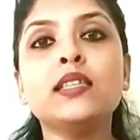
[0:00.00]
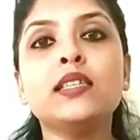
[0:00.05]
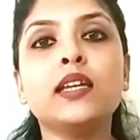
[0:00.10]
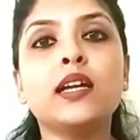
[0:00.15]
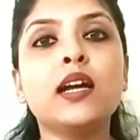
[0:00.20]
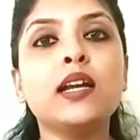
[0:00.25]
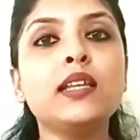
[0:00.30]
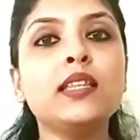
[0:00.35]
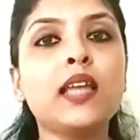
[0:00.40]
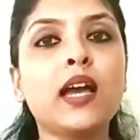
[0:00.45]

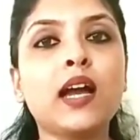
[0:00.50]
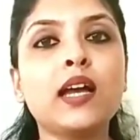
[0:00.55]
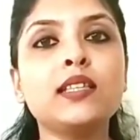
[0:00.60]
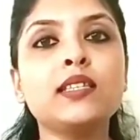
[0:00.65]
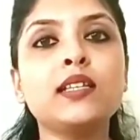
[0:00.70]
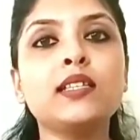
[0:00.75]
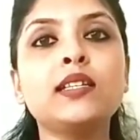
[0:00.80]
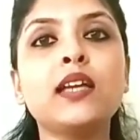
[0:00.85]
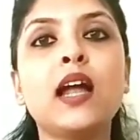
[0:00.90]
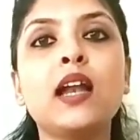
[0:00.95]
যেখানে দেখা
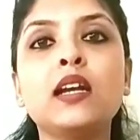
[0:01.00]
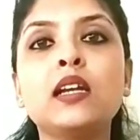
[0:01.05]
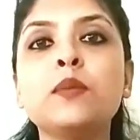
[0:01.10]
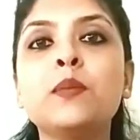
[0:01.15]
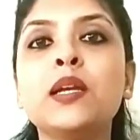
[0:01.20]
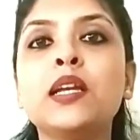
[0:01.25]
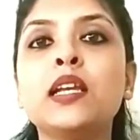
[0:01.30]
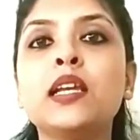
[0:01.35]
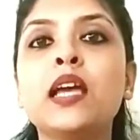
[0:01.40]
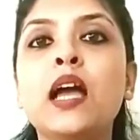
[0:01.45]
যাচ্ছে
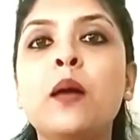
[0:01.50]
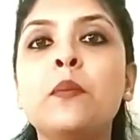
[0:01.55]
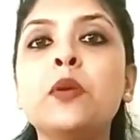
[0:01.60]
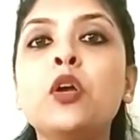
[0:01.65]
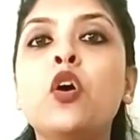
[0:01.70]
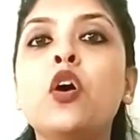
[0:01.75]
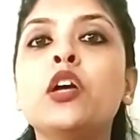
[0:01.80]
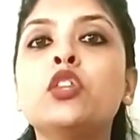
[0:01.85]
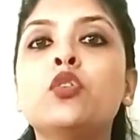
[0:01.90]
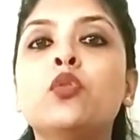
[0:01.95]
আলটিমেটলি
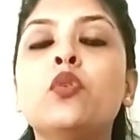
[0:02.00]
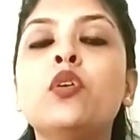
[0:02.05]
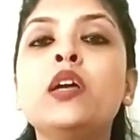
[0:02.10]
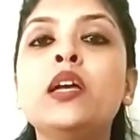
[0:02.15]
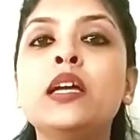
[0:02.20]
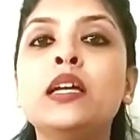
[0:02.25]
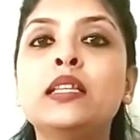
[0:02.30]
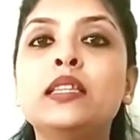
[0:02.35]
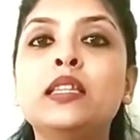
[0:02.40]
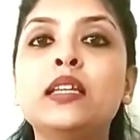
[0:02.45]
আমি হয়তো
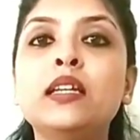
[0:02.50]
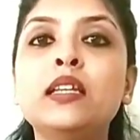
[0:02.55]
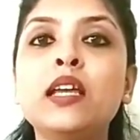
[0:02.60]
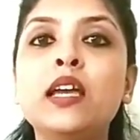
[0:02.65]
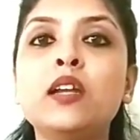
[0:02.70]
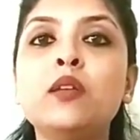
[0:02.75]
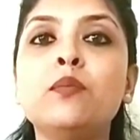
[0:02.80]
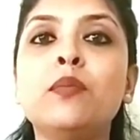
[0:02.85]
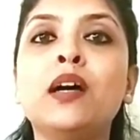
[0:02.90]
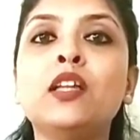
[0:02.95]

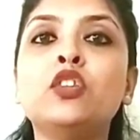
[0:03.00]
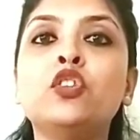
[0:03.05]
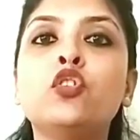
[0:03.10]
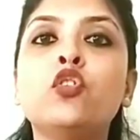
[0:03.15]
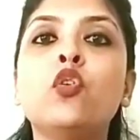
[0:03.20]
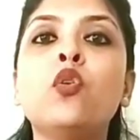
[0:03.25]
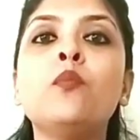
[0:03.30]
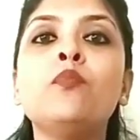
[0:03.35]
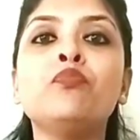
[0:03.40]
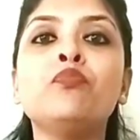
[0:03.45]
দিনের মাত্র